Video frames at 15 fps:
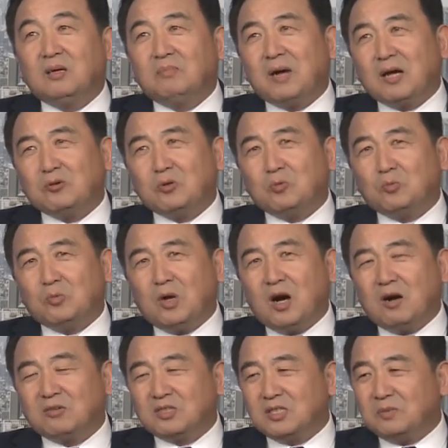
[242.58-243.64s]
八月五
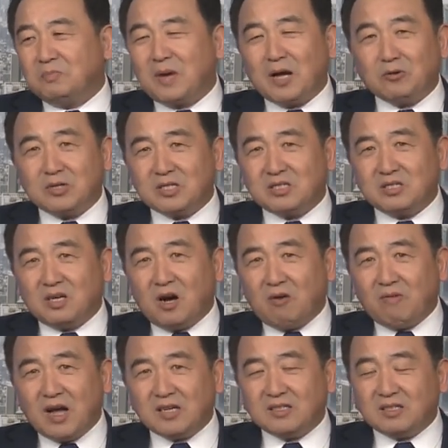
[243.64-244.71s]
号是八月四号
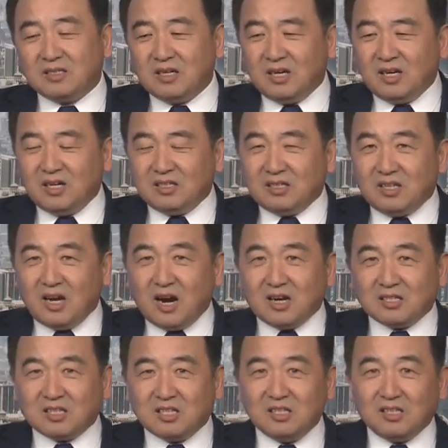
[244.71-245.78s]
晚上，第二
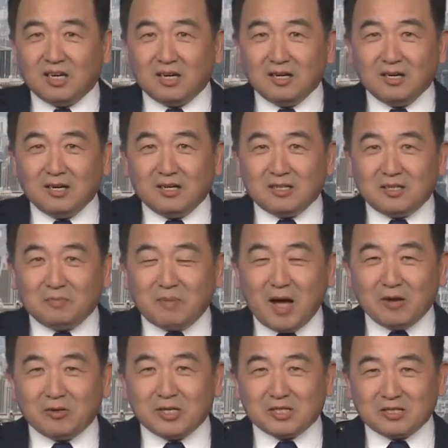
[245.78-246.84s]
次呢是
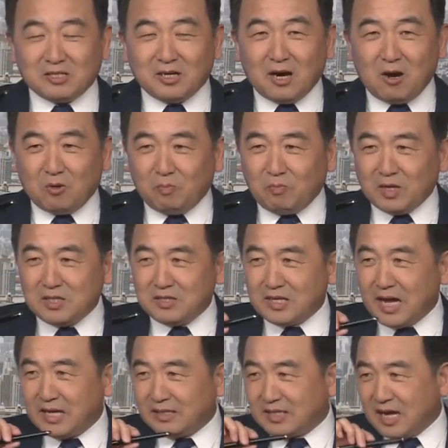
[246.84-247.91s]
八月十号喷
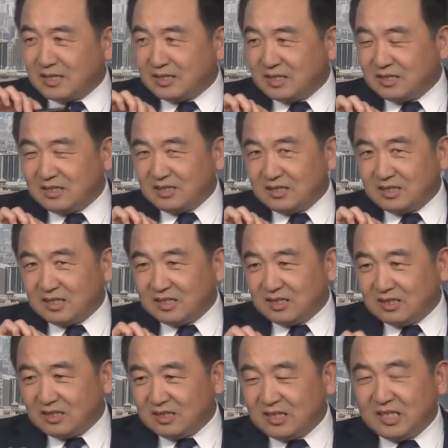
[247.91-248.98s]
在他的这个。
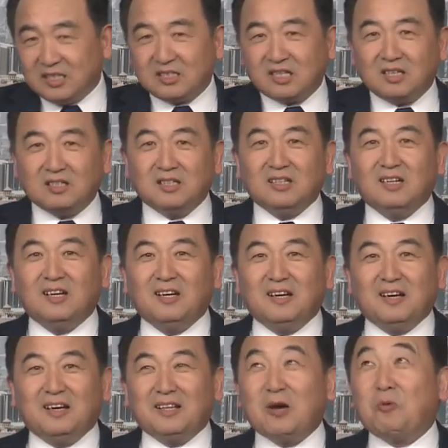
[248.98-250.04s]
底层，
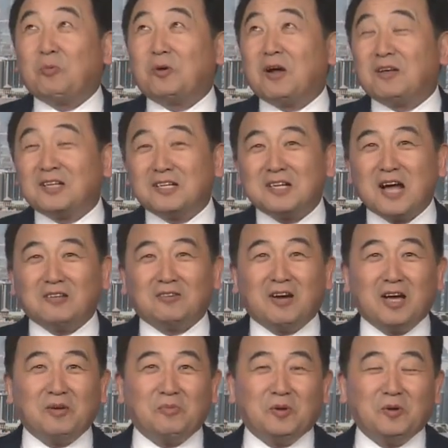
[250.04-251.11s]
那我不知道他上头
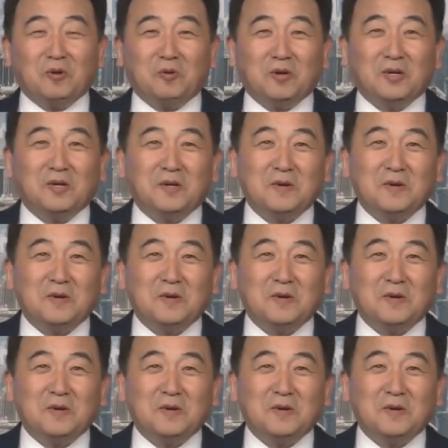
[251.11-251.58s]
还有没有了。